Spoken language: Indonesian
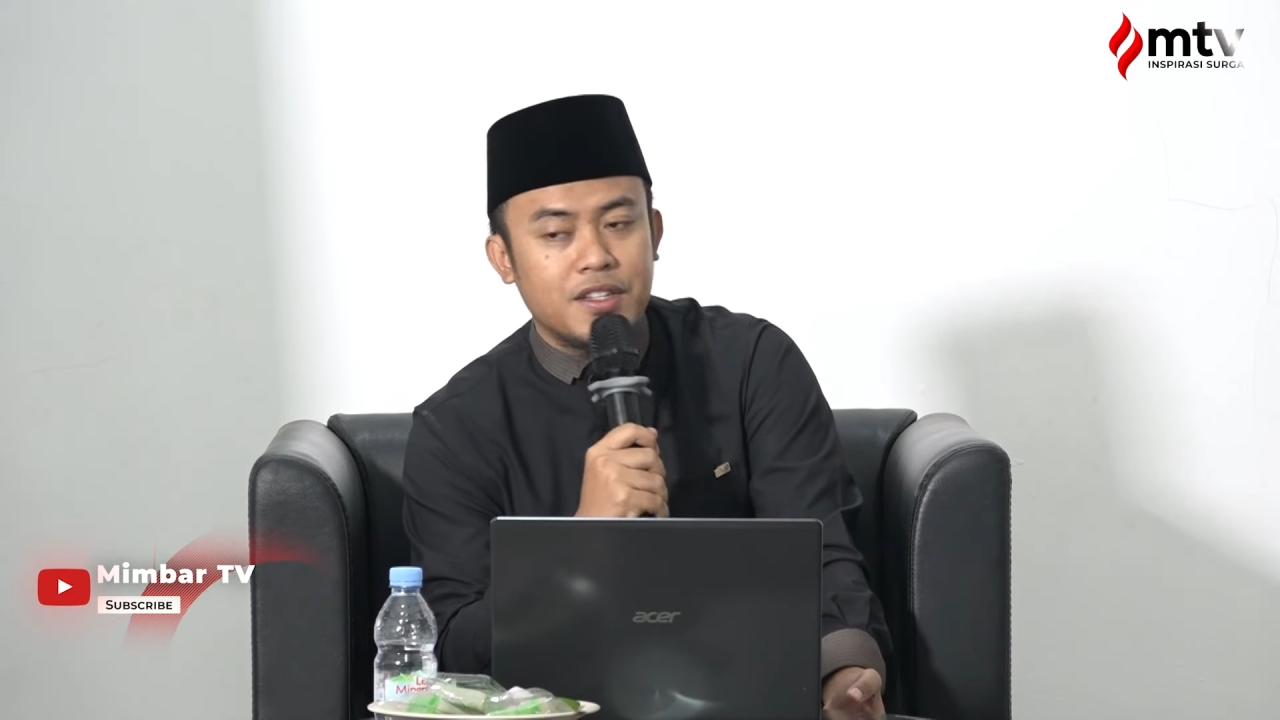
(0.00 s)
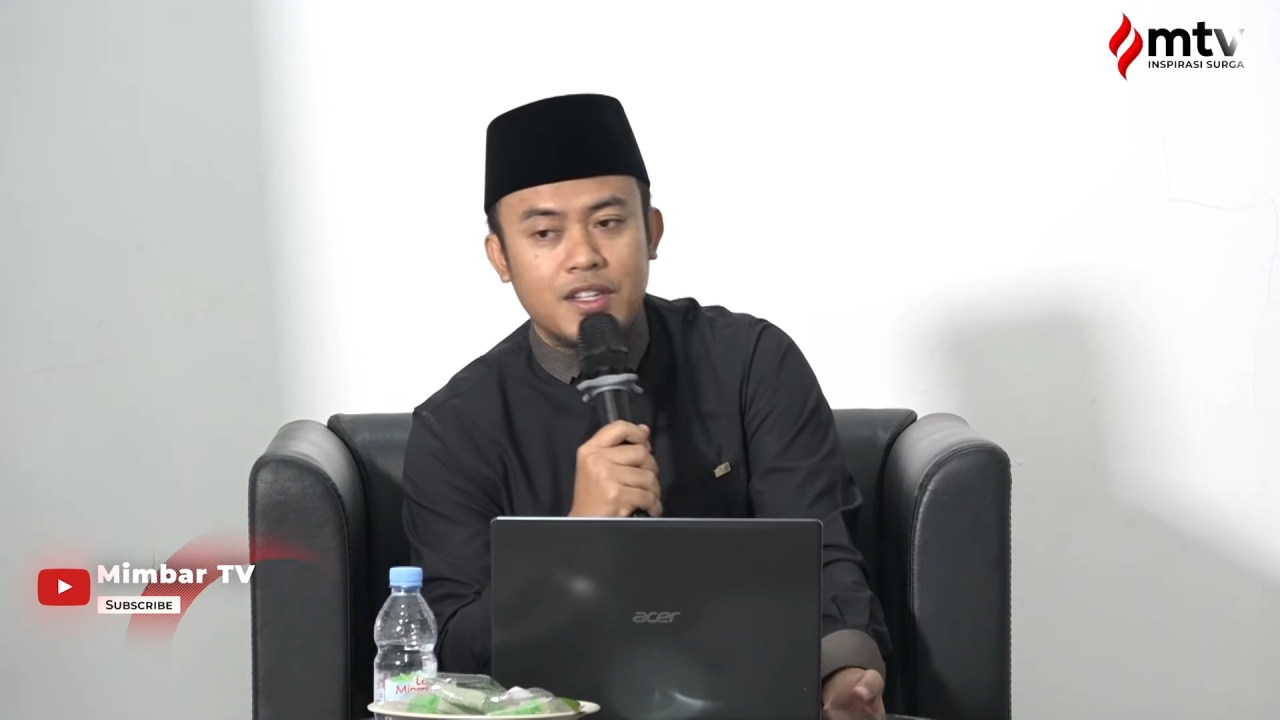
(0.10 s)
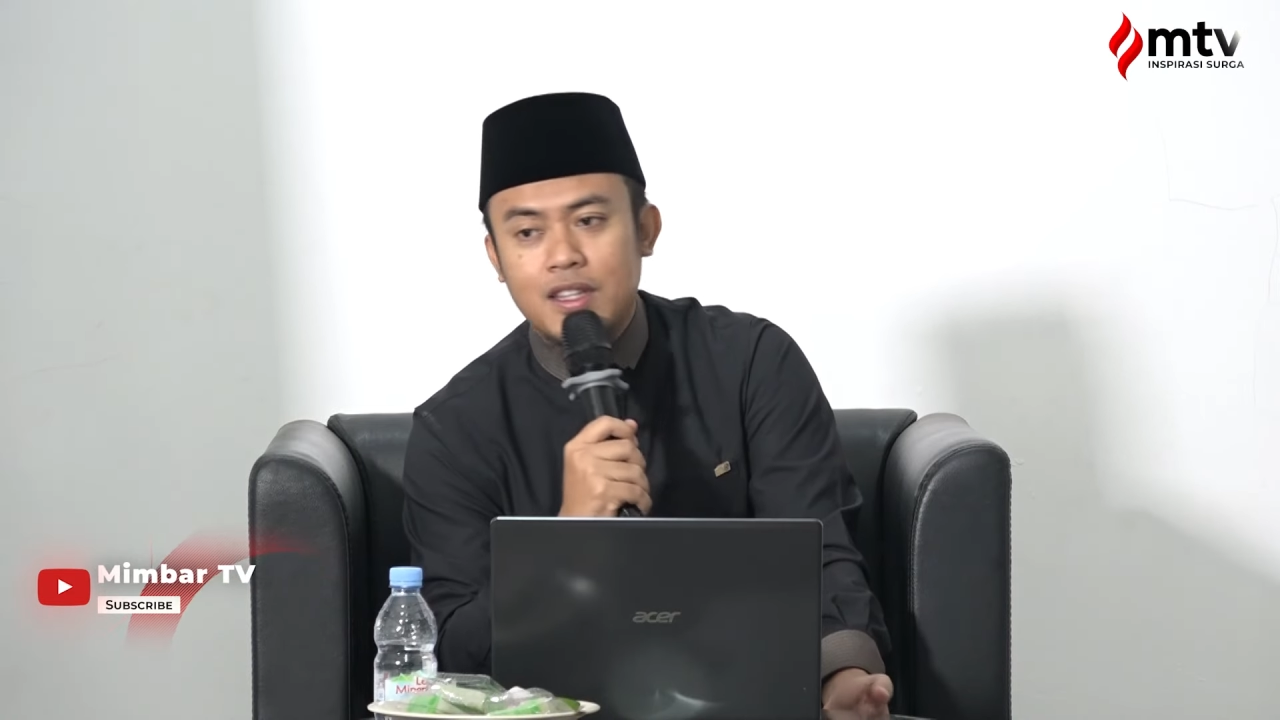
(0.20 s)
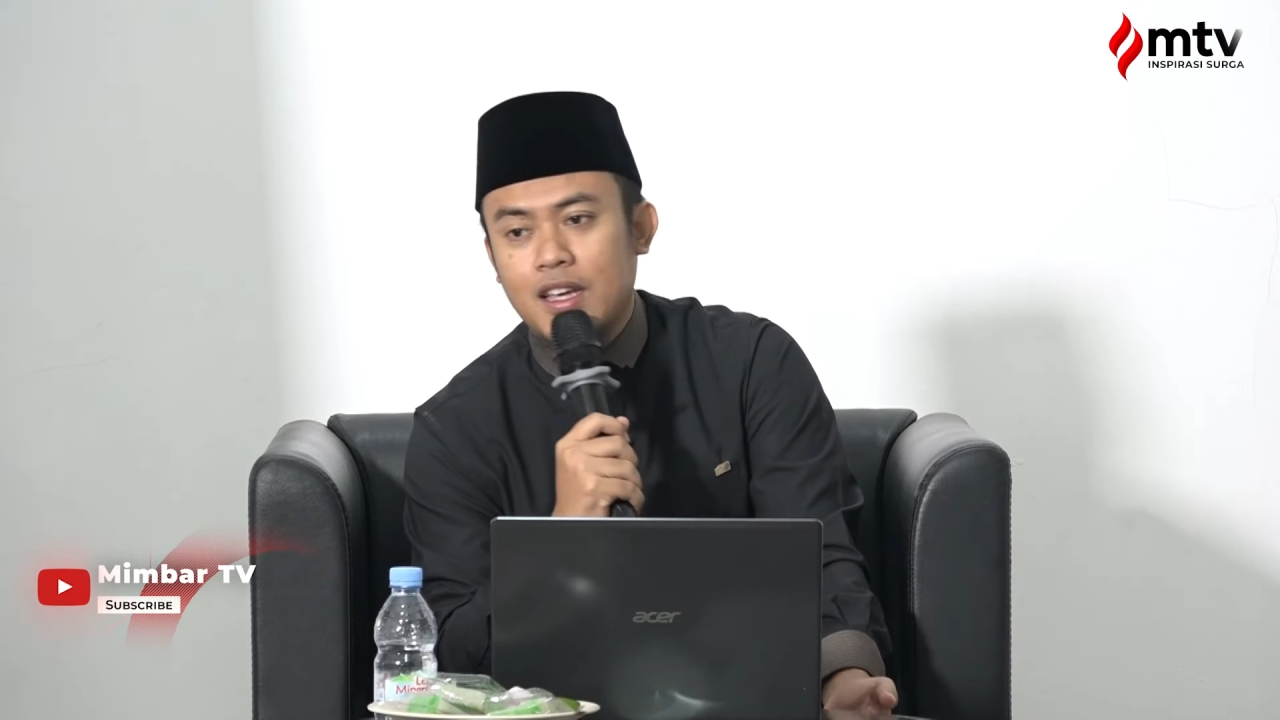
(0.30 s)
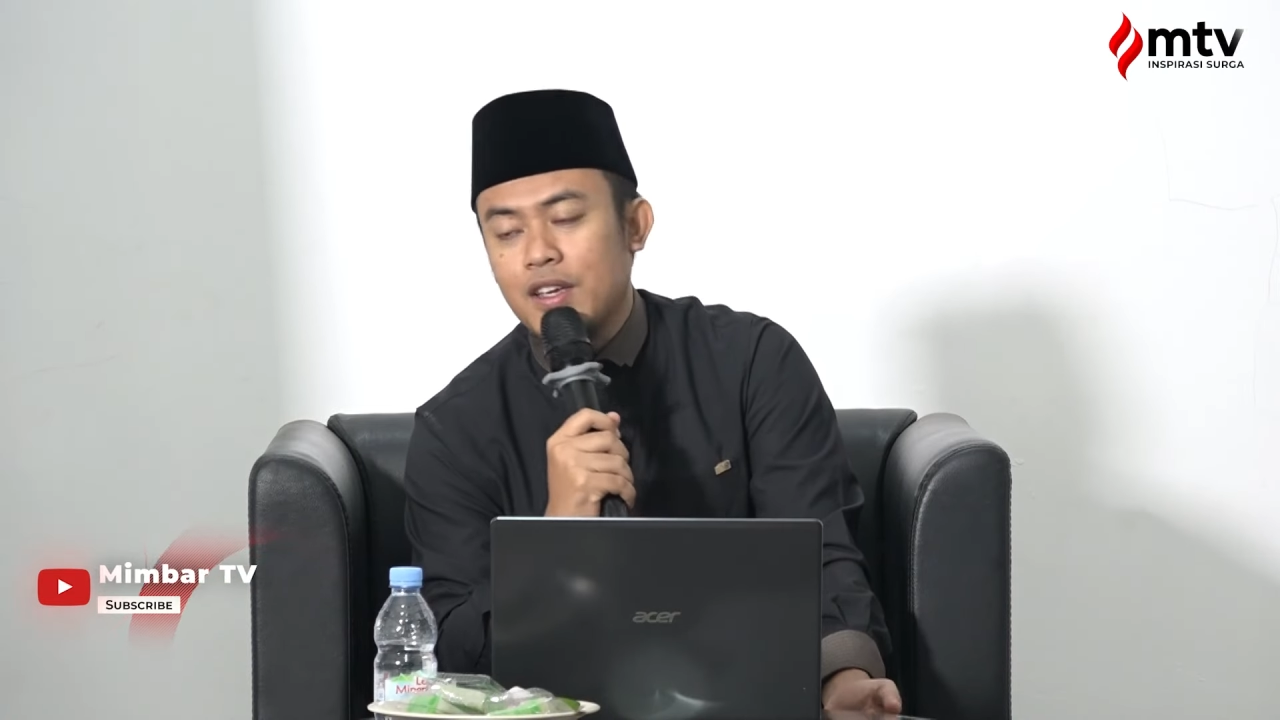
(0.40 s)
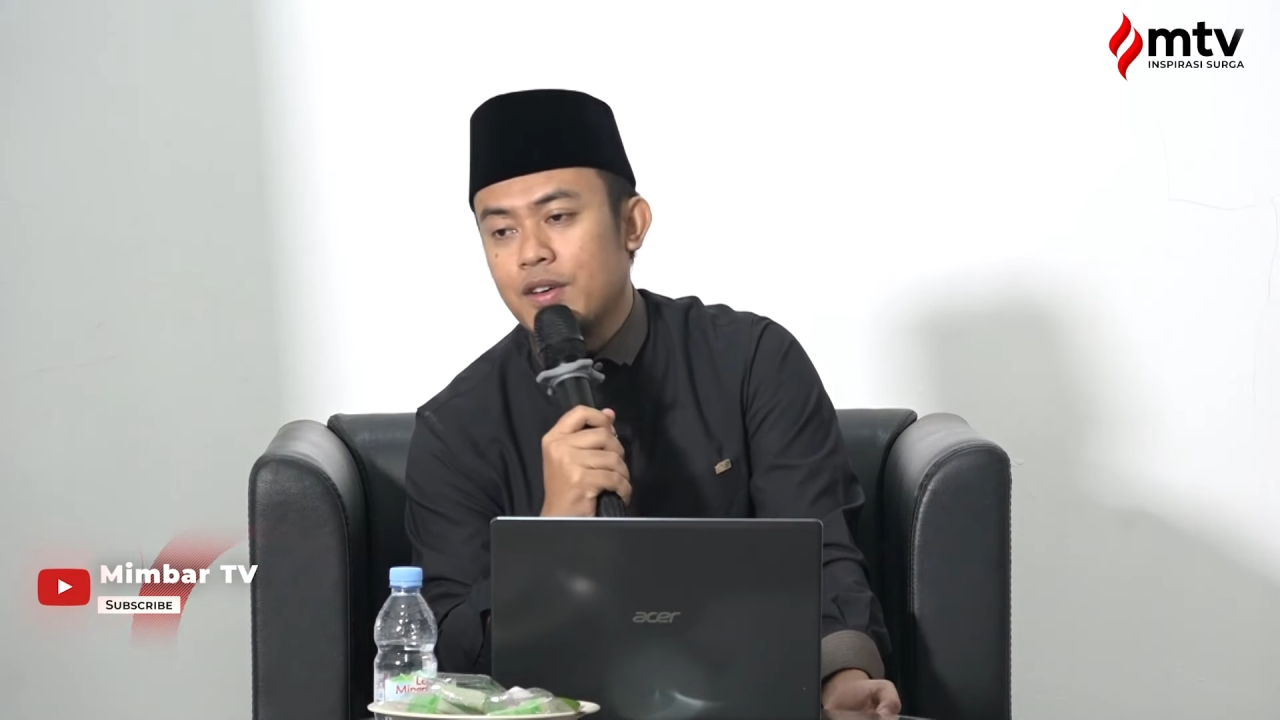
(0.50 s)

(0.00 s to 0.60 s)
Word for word: dicintai